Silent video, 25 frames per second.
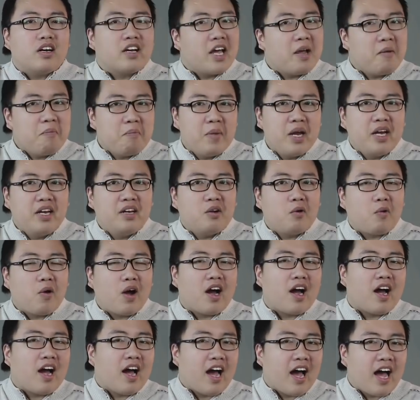gaming
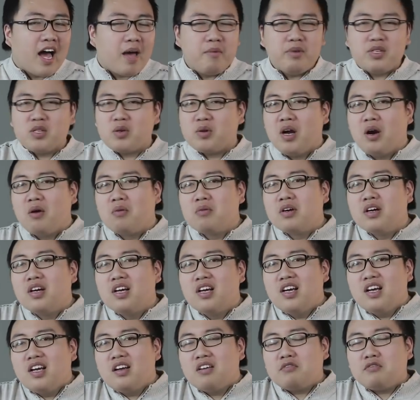khoảng 20 triệu đồng
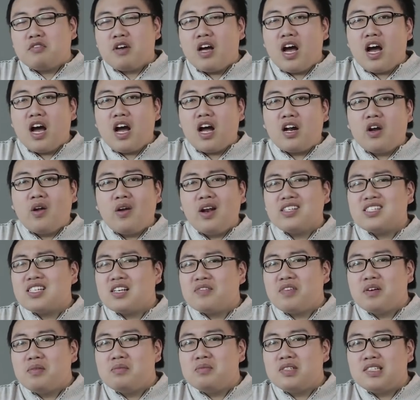và đó là
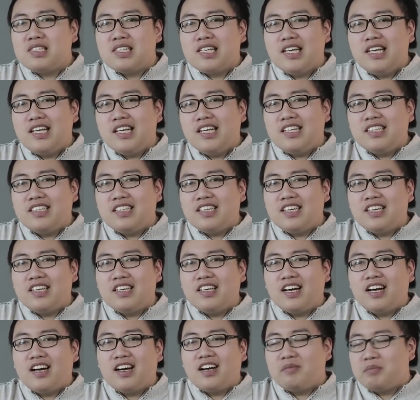sản phẩm gì
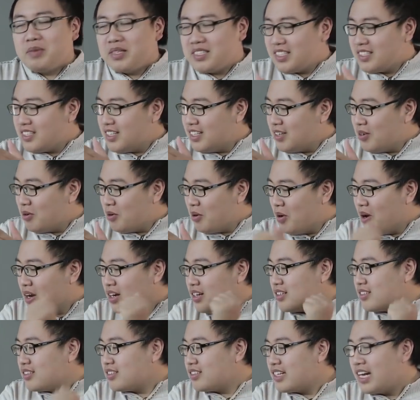thì uh, mình sẽ giới thiệu
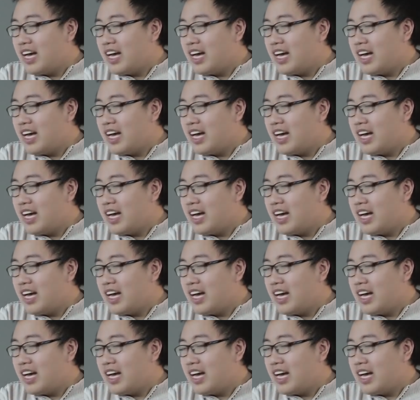luôn.